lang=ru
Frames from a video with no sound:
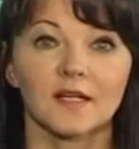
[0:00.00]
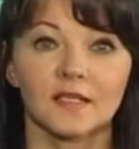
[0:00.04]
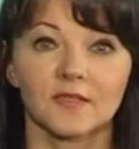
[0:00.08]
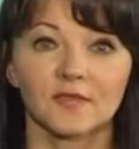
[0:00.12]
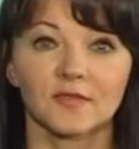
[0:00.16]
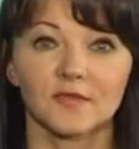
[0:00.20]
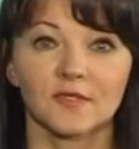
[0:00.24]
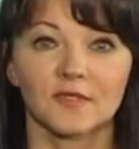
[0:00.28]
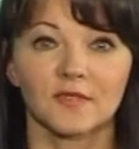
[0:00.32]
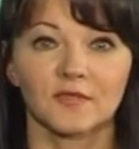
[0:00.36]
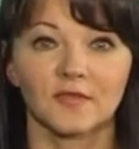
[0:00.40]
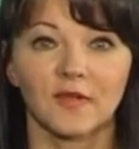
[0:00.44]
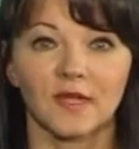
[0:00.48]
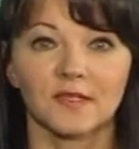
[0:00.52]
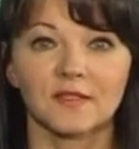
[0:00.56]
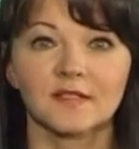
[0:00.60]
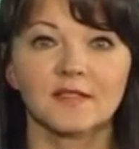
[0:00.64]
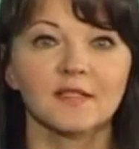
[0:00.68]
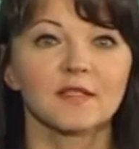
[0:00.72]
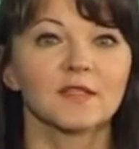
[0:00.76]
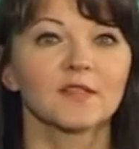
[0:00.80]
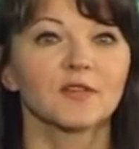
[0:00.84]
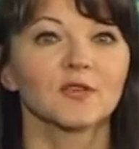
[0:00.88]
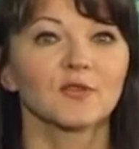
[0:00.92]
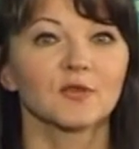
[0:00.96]
Здравствуйте! В
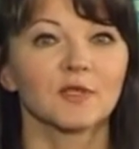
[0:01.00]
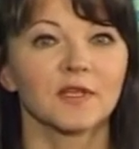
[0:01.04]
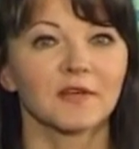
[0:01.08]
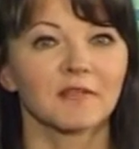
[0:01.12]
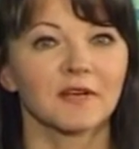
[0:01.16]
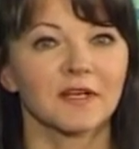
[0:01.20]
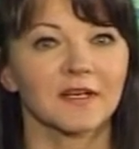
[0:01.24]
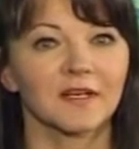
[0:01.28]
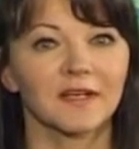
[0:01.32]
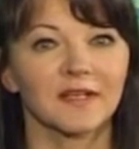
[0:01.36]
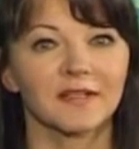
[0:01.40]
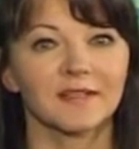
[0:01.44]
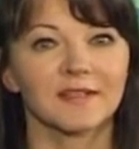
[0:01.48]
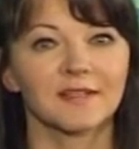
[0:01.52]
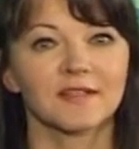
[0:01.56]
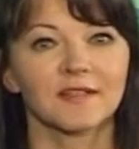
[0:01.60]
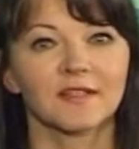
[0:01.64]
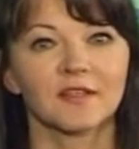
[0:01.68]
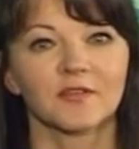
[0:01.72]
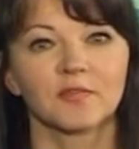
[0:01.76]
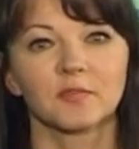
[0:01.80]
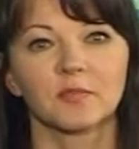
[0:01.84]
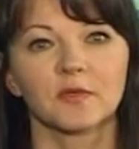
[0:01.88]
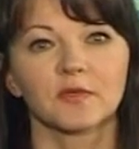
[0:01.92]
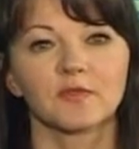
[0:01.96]
конце июня в
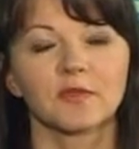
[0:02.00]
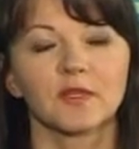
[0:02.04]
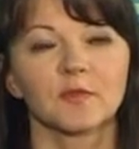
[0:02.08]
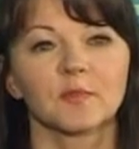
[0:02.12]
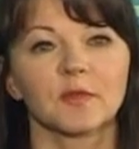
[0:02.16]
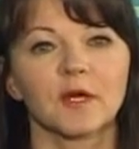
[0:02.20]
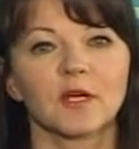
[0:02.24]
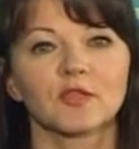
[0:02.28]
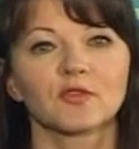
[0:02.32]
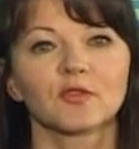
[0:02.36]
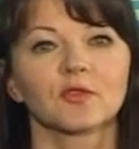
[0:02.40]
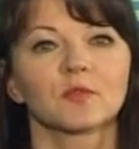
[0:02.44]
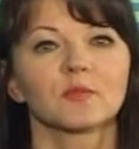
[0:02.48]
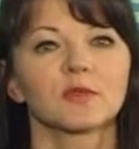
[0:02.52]
Архангельске впервые прошел